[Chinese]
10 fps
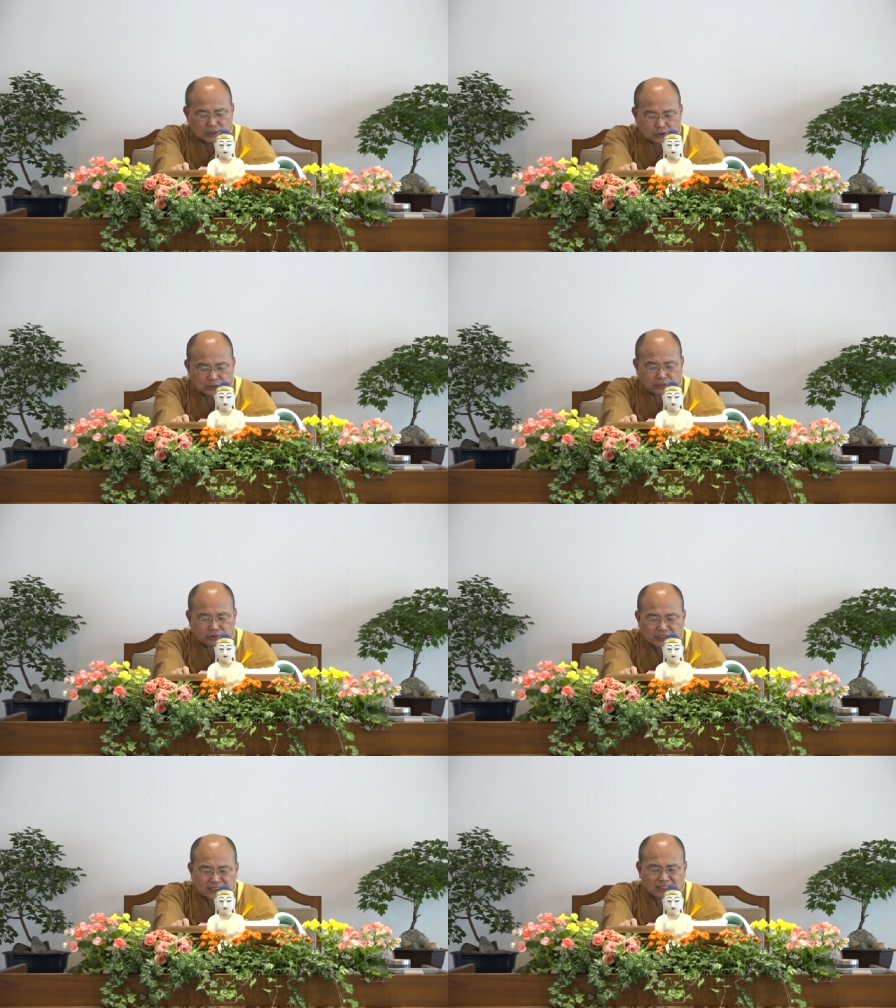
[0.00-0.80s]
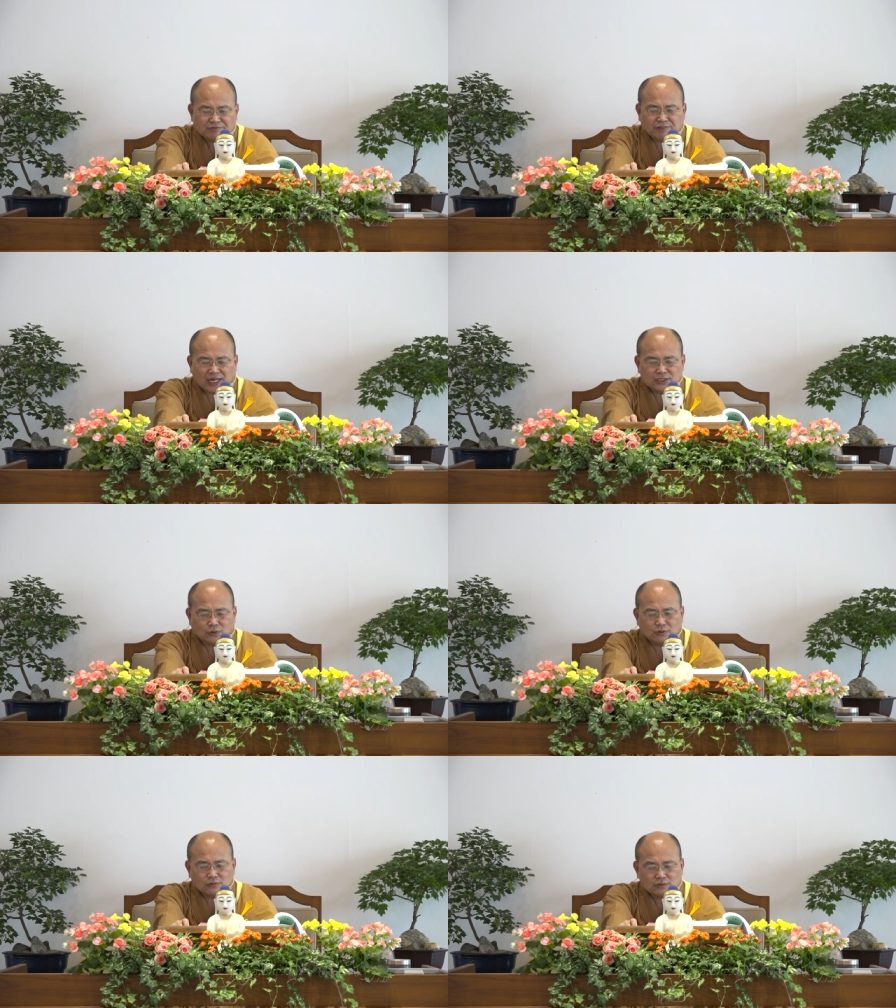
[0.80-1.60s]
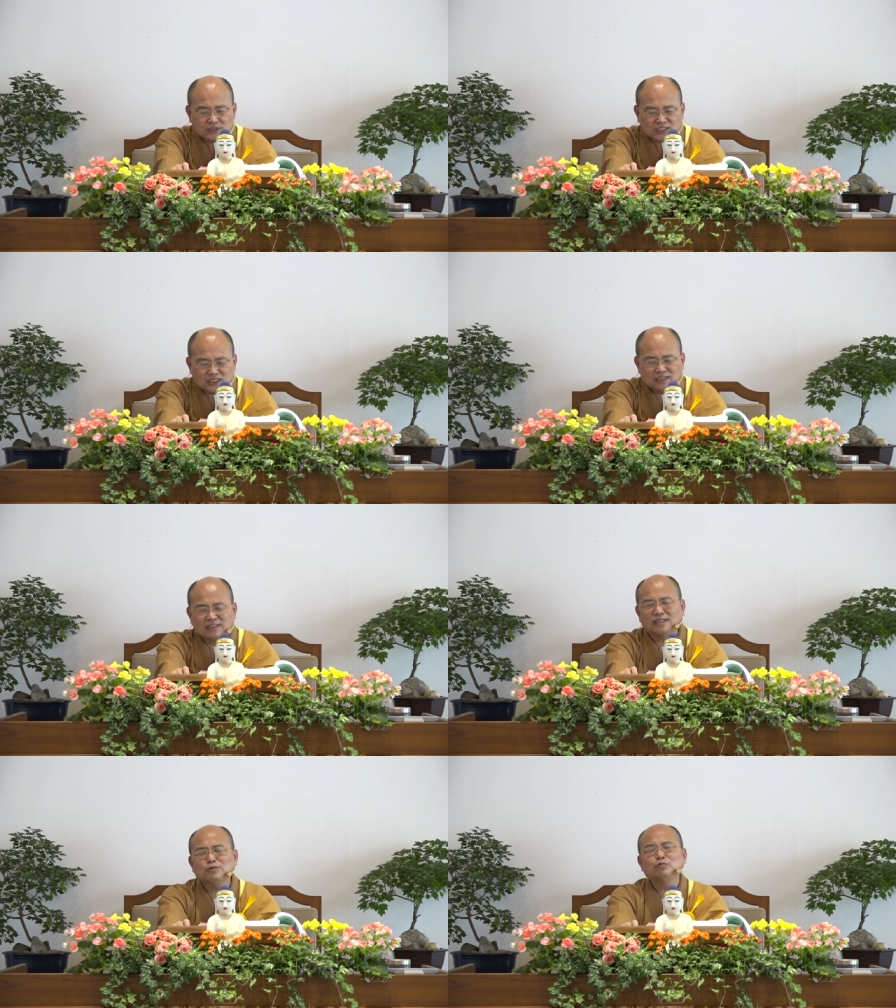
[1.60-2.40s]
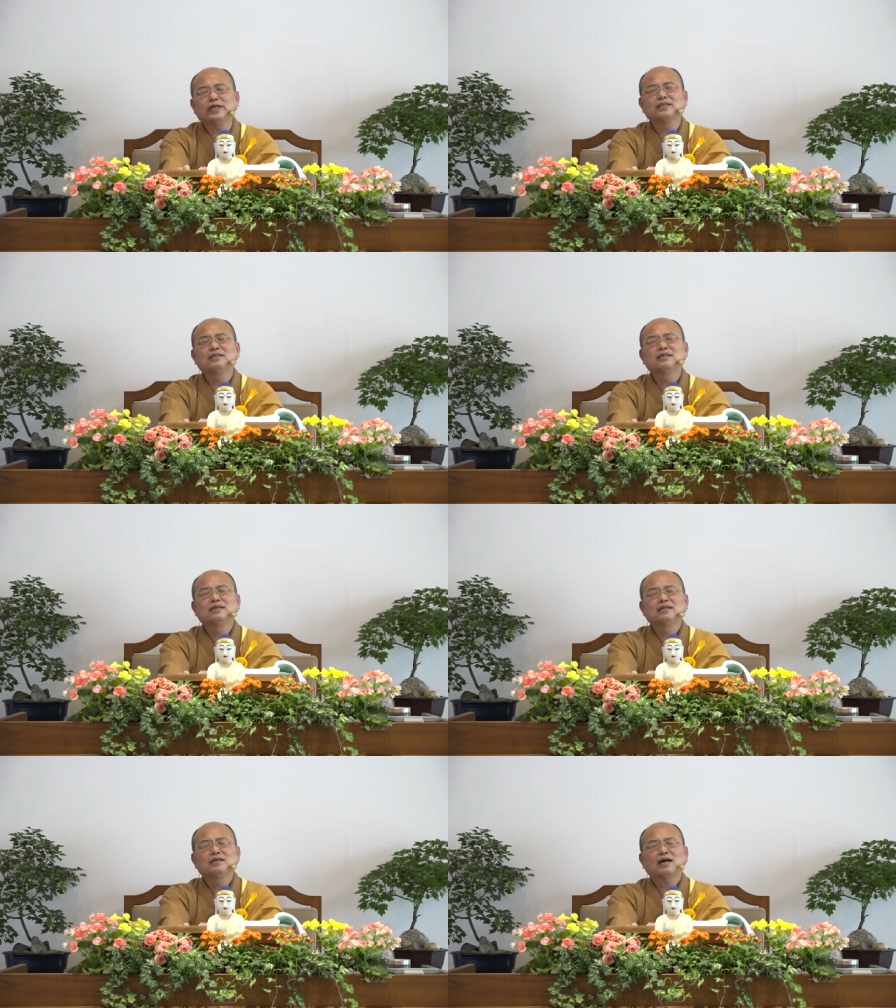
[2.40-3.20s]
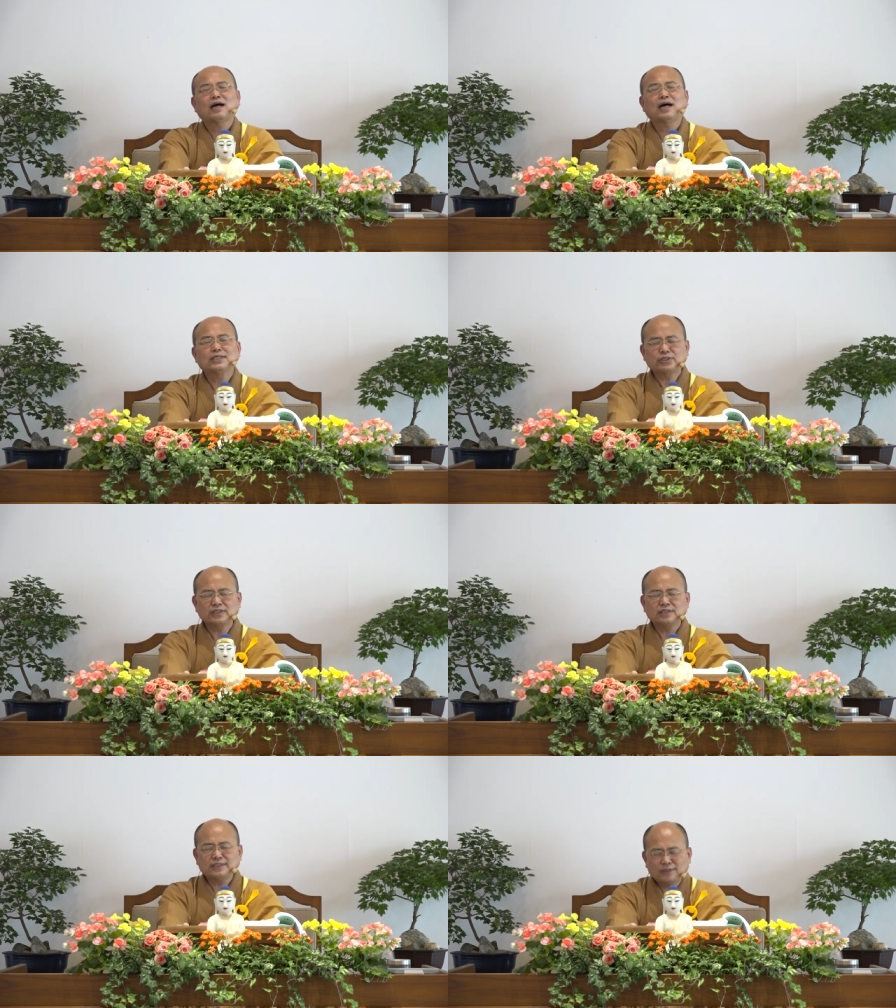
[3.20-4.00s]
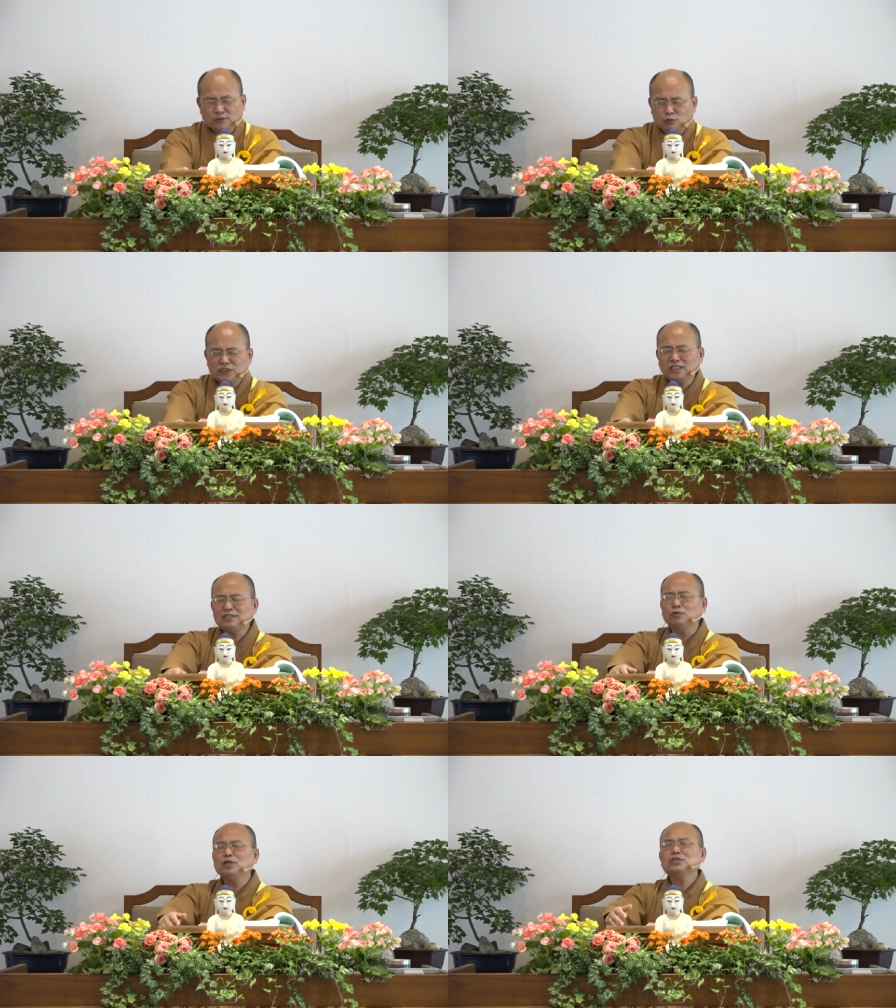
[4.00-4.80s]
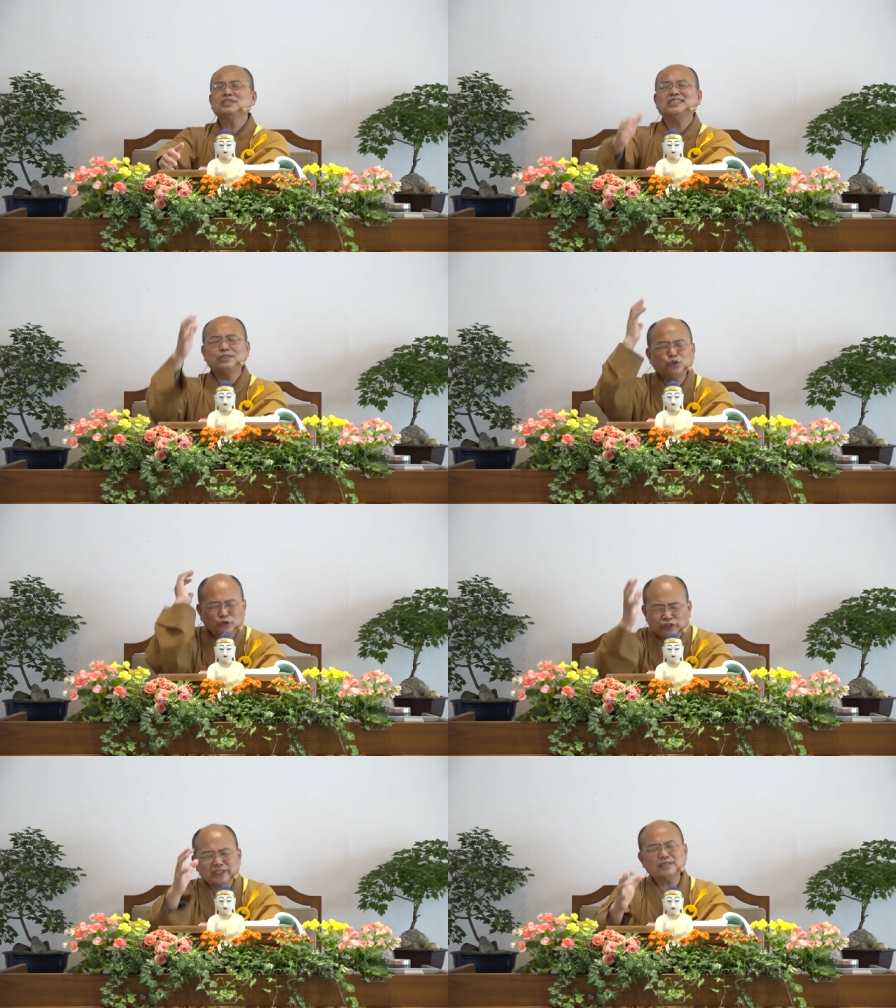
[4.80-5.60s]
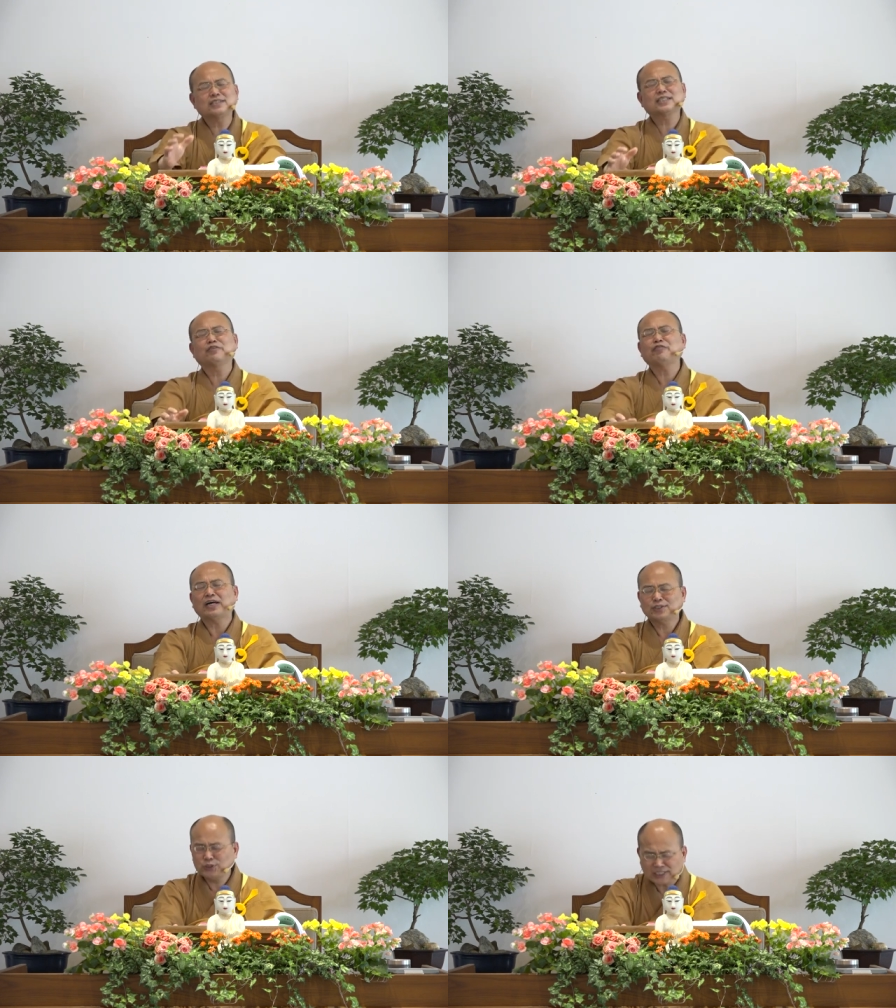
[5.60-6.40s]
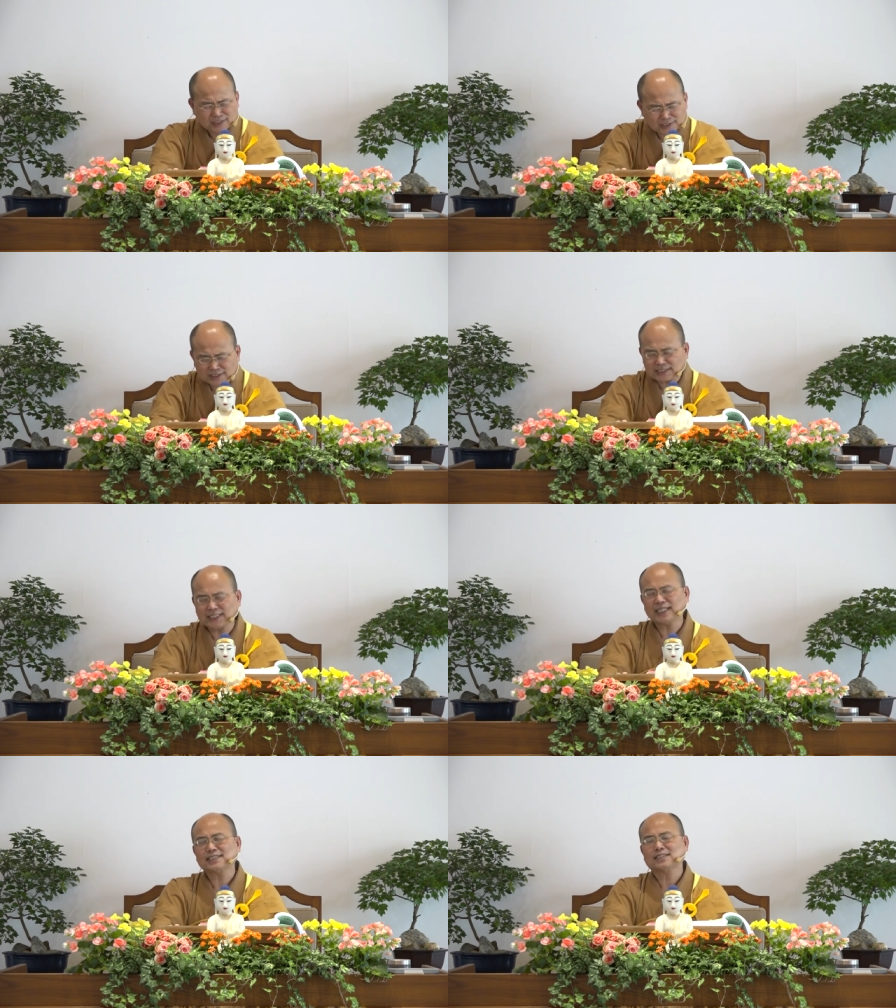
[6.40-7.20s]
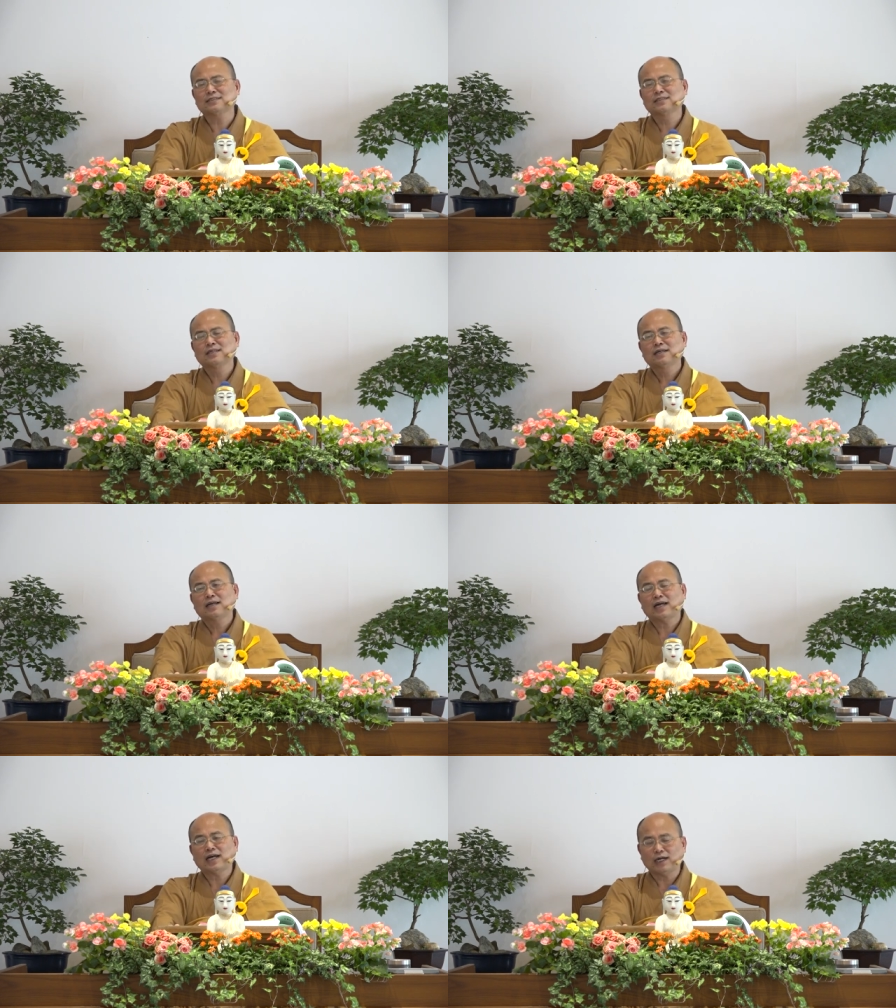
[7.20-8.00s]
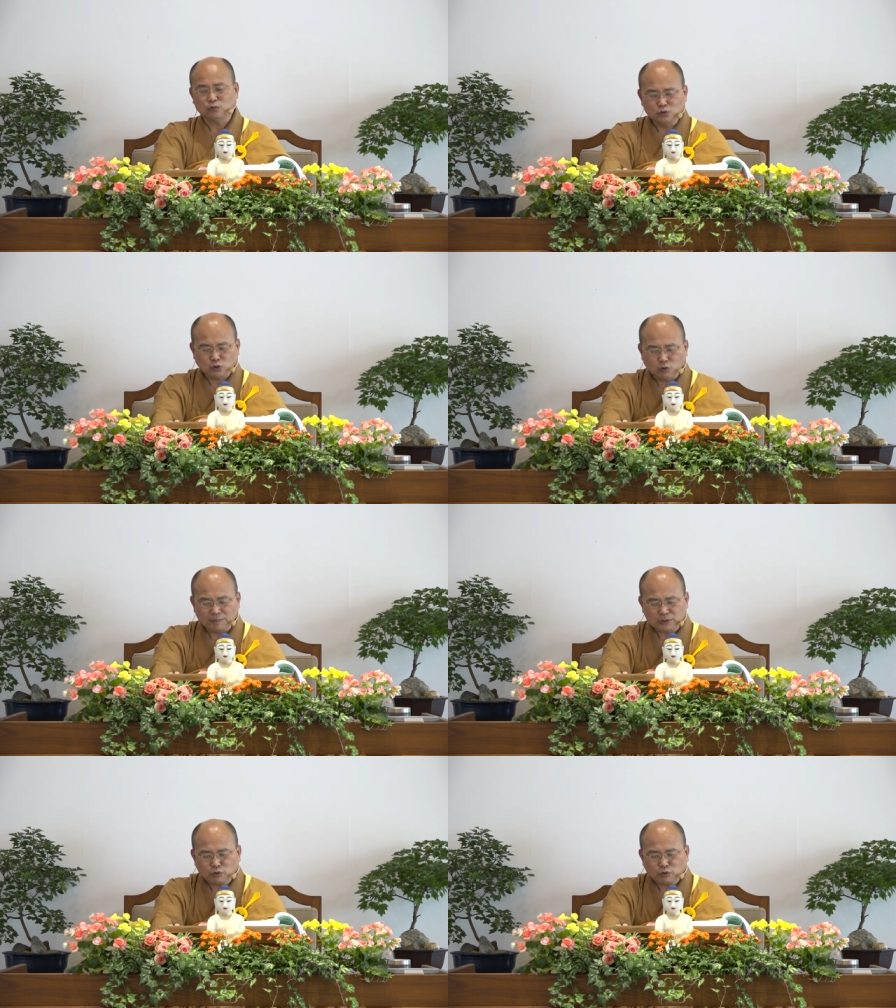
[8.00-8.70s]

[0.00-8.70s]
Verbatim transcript: 所以于正法中心得无畏啊，就是心得无畏，就是你确认了这个法真的是这样子啊，无所谓嘛。